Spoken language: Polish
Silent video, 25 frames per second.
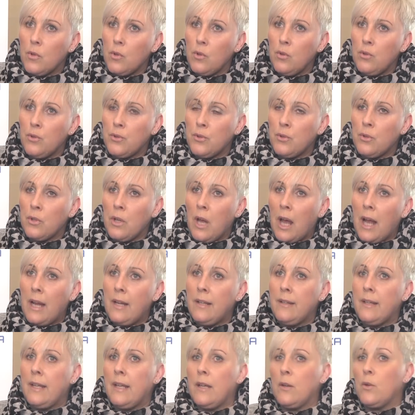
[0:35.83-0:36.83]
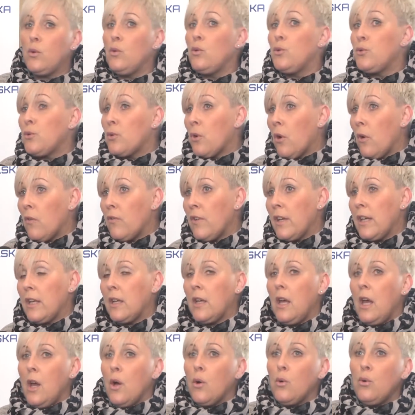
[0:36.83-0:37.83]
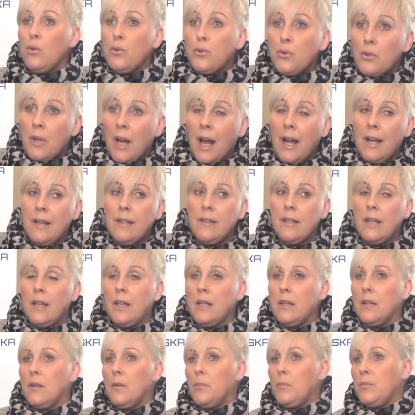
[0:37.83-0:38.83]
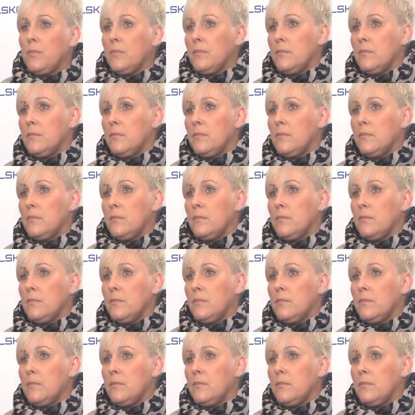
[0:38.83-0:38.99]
kulturalne, kulturowej, kulturalnej,